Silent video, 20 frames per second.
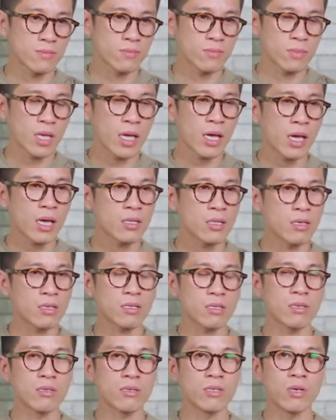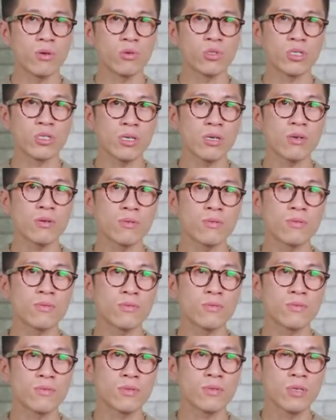nghe được từ nhiều chiều,
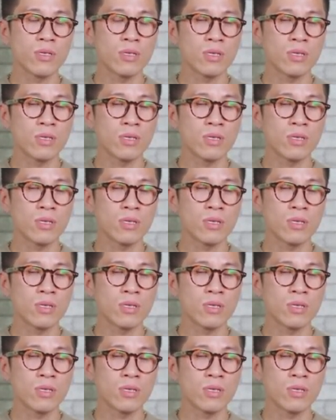vâng.